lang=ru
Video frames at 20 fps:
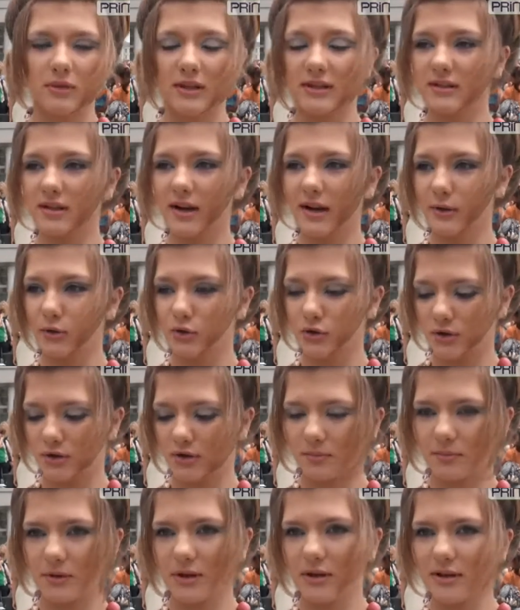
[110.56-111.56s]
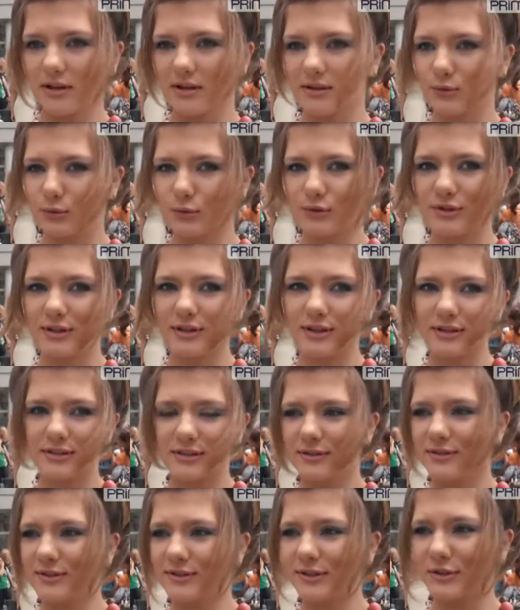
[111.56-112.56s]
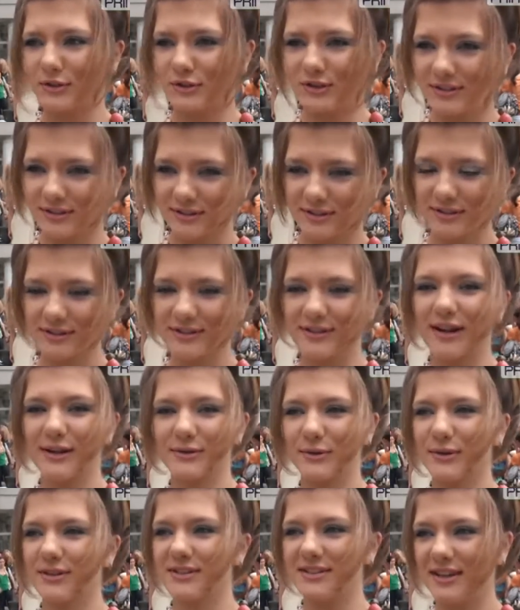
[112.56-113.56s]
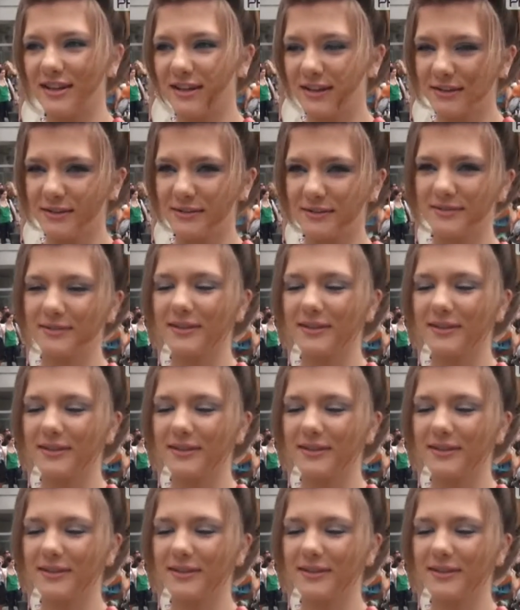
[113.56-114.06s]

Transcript: Нас сразу же приняли то есть, стилисты, визажисты, сразу одели,